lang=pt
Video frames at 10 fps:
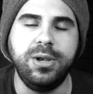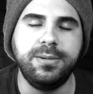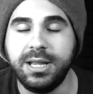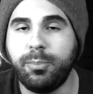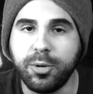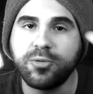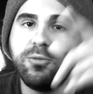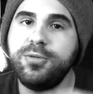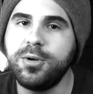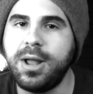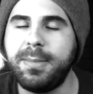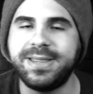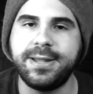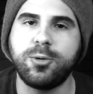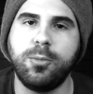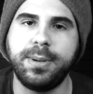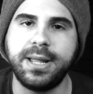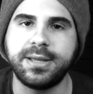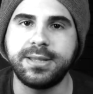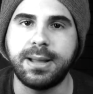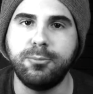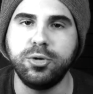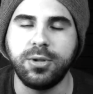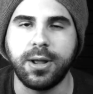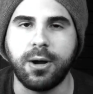e depois confiram lá a matéria completa que está muito